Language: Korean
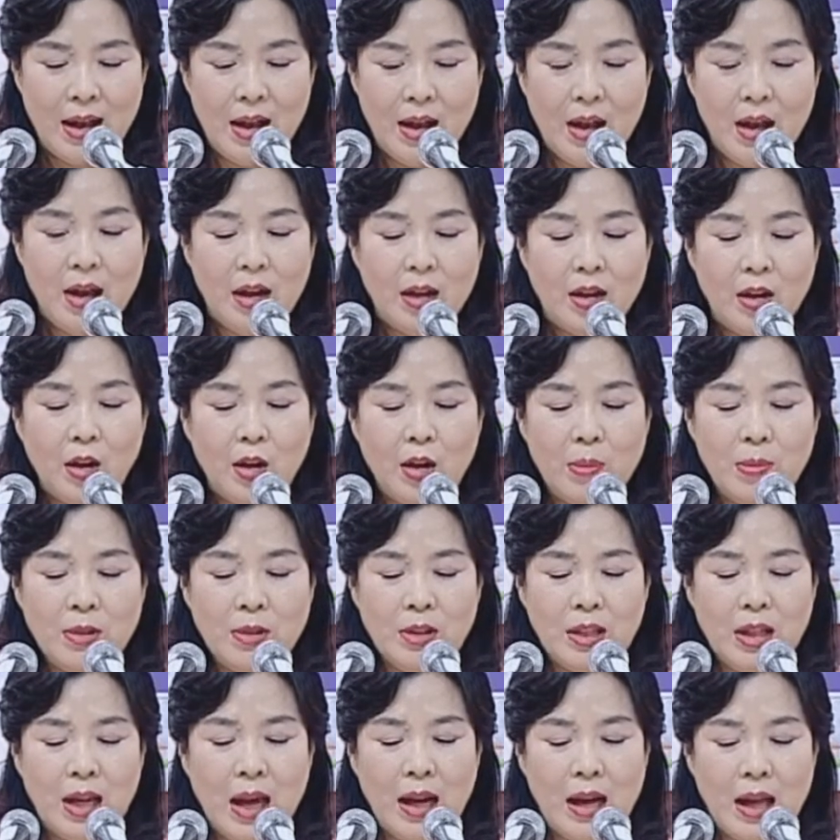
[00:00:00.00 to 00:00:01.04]
아멘. 여러분들이
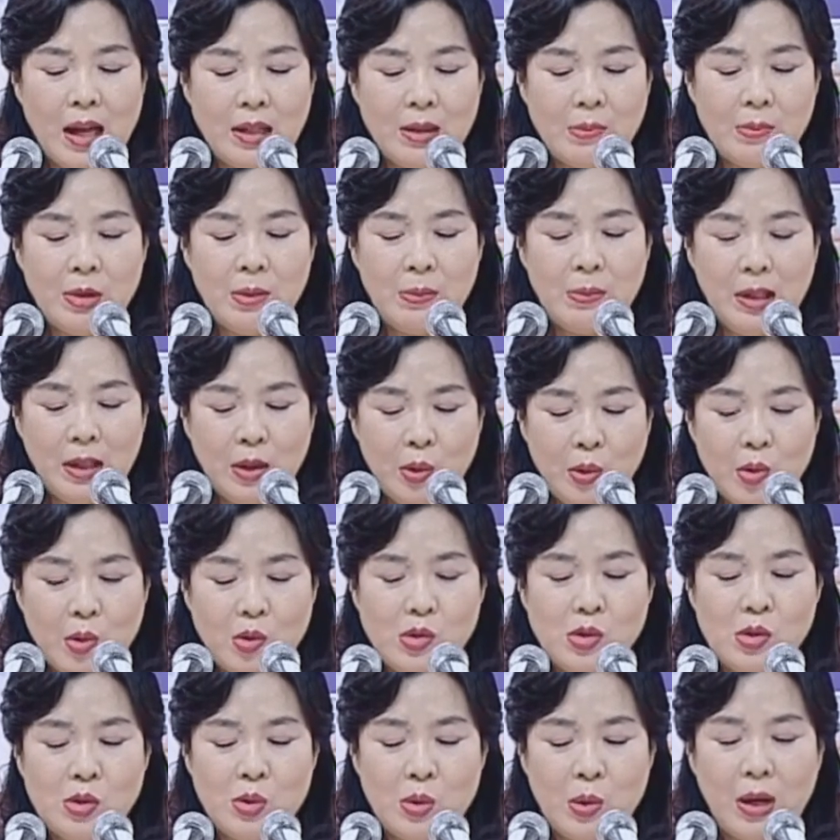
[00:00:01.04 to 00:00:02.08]
하나님을 믿고
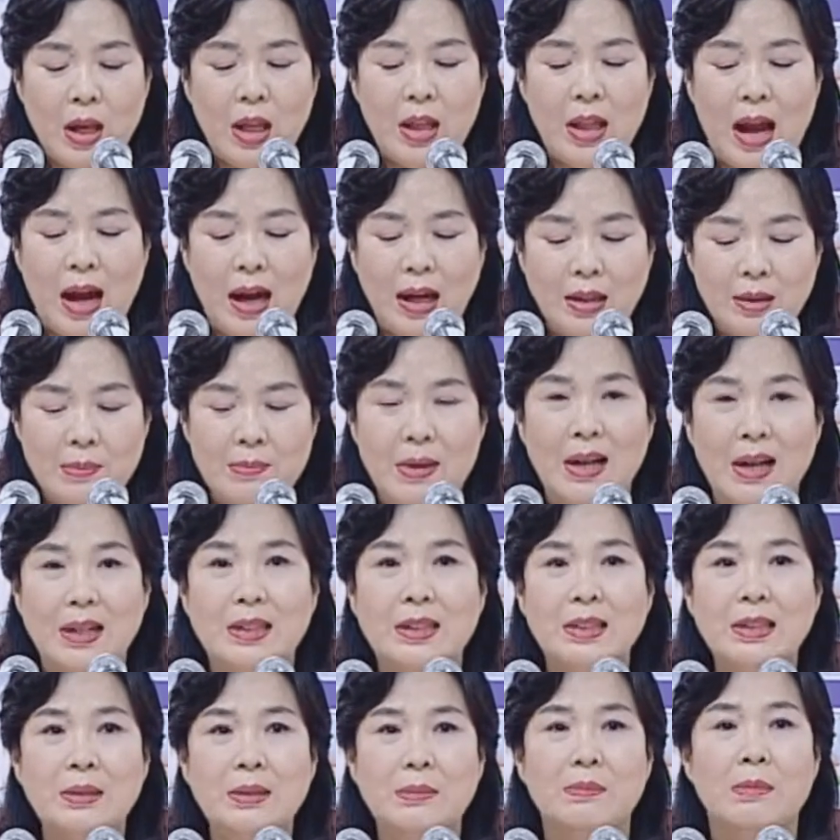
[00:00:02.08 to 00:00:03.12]
순종해 나가는
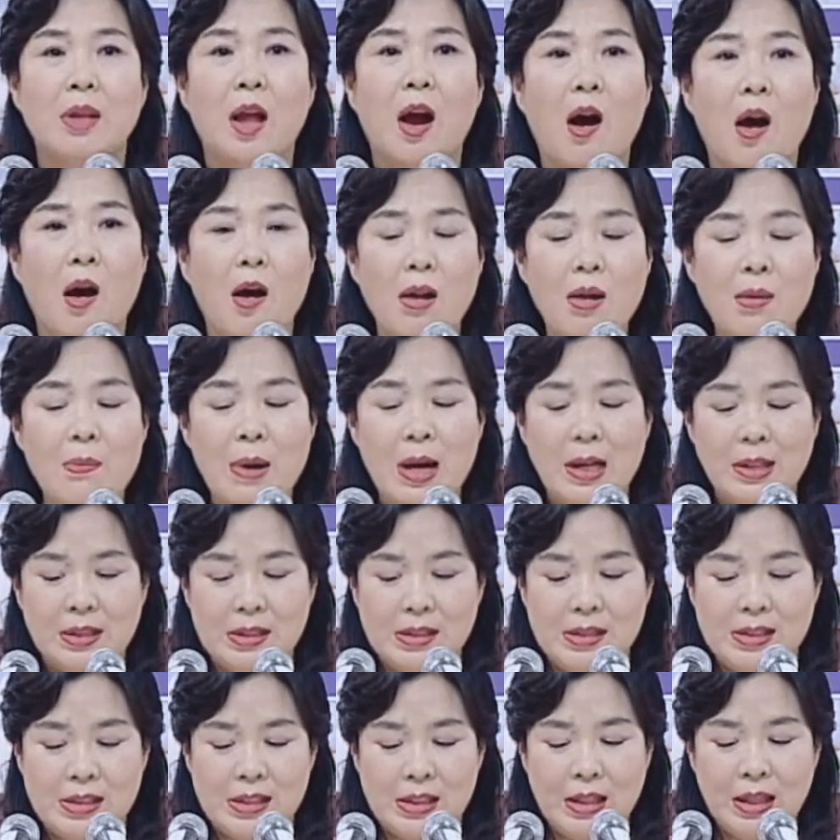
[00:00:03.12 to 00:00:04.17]
만큼
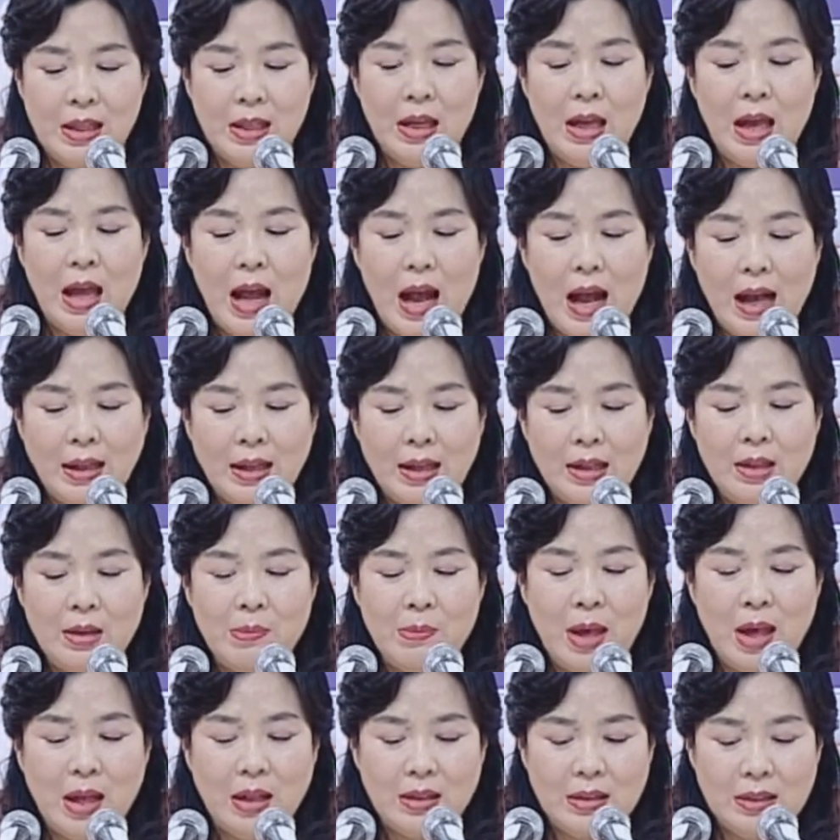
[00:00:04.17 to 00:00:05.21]
얼마든지
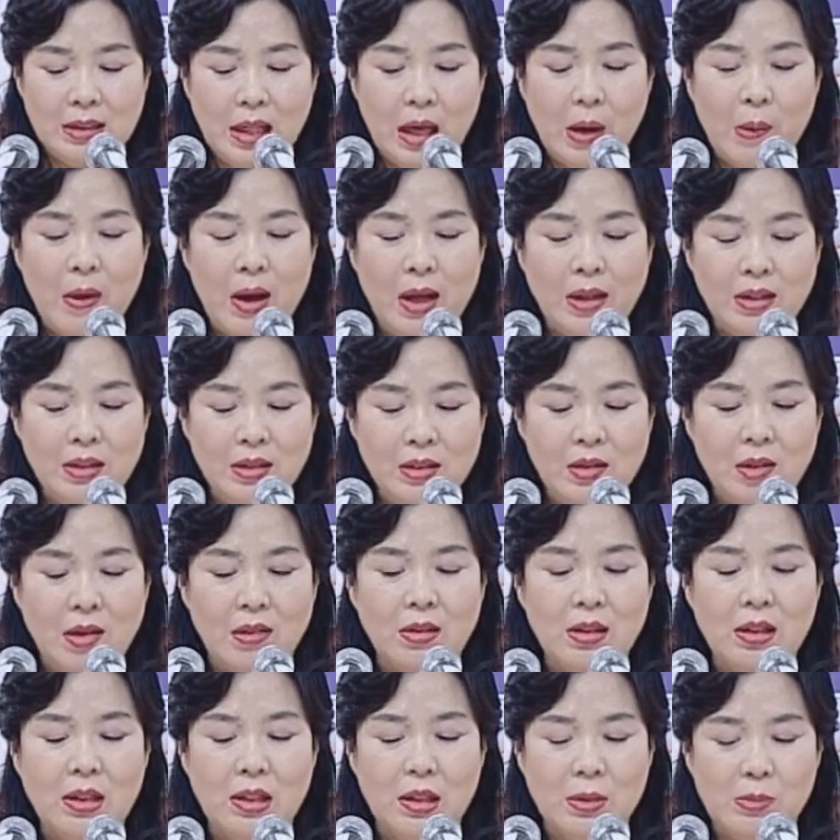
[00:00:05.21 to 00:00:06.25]
하나님의 은혜와
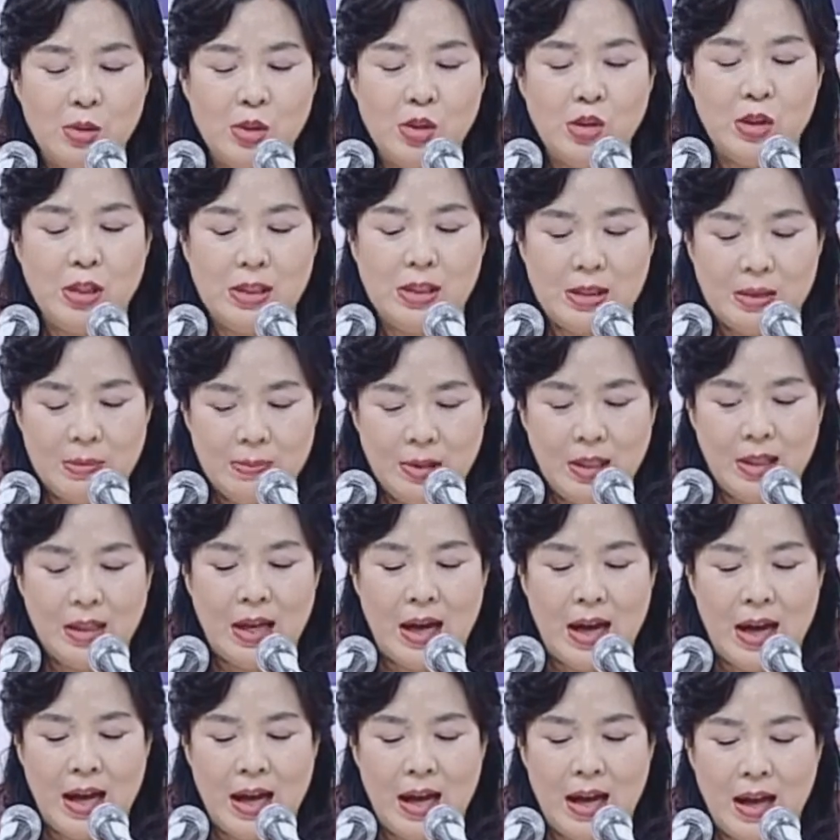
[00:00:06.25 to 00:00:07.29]
능력을 입을 수
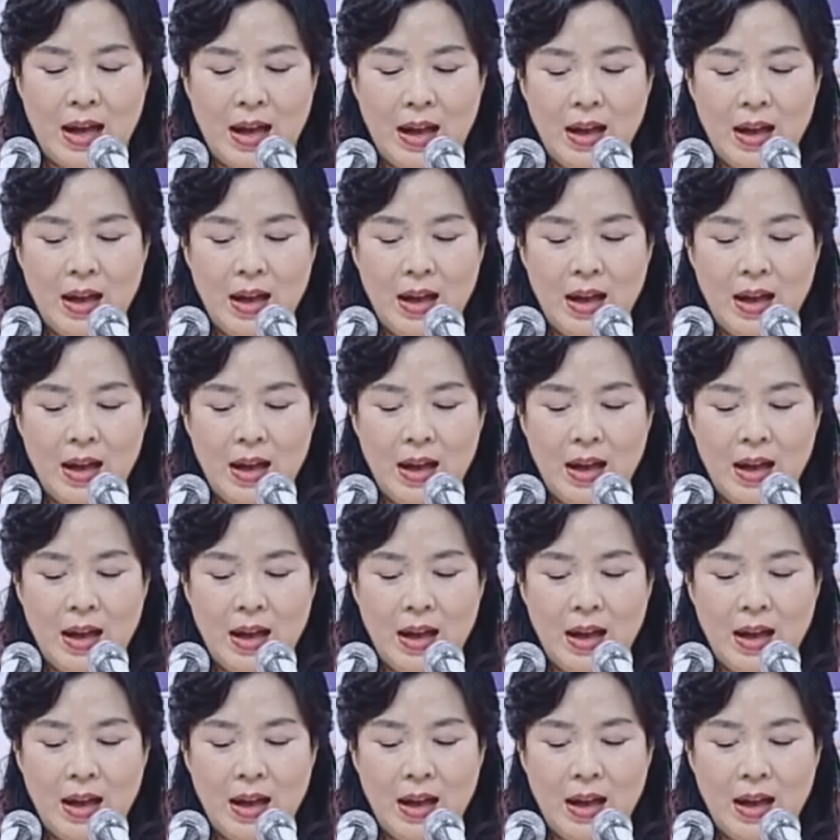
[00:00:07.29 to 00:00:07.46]
있습니다.